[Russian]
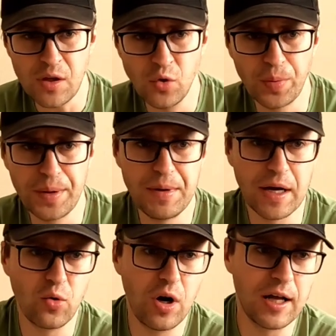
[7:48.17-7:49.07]
ну, к
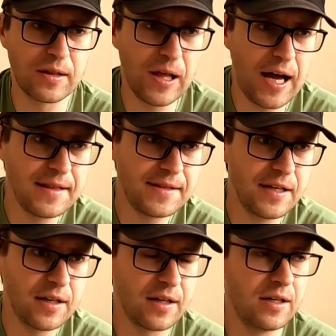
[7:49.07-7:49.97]
примеру,
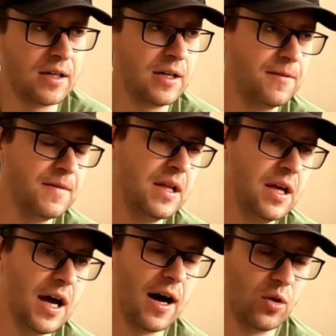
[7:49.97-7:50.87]
Атлантик, э, а
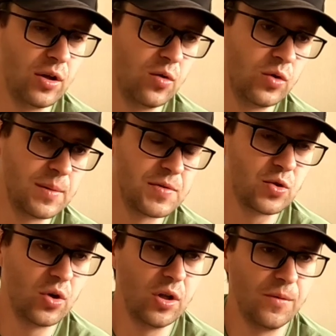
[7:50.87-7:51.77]
он, он там
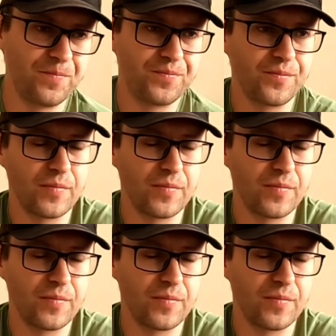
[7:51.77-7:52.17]
стоил